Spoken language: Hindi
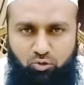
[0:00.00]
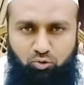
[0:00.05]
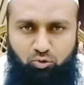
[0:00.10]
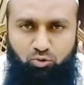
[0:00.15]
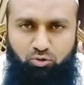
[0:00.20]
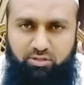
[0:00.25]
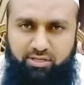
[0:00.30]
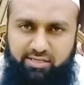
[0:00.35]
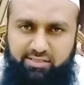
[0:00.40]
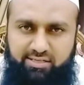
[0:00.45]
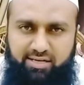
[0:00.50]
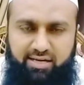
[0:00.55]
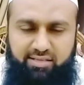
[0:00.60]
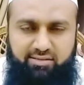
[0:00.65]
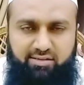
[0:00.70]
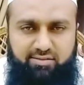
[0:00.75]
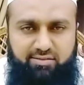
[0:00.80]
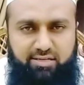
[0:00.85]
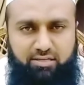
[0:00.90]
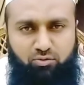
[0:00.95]
दूध के
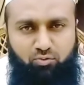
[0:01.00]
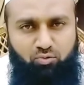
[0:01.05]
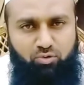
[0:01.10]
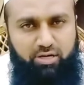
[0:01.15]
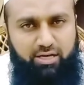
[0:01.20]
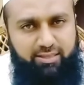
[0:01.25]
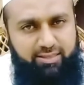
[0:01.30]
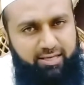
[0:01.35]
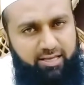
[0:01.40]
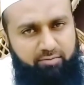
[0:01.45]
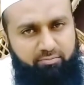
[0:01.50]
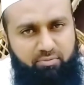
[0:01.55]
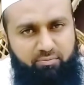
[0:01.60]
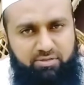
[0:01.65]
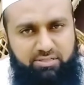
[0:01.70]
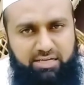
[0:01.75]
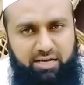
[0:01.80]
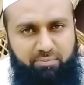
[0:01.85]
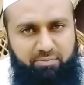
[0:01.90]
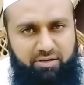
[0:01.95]
साथ या जैतून के तेल में
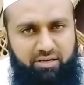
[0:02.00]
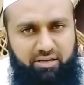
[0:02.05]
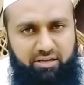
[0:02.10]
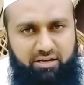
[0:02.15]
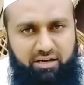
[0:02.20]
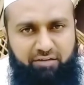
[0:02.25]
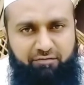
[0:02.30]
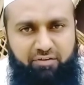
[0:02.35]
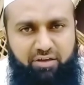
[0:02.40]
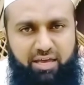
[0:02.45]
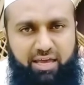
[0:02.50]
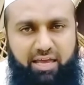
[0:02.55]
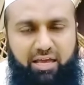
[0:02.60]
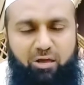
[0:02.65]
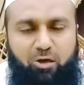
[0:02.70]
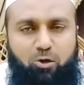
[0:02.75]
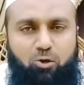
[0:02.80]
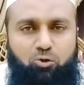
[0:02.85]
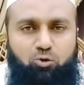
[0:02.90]
बस आपके लिए काफ़ी है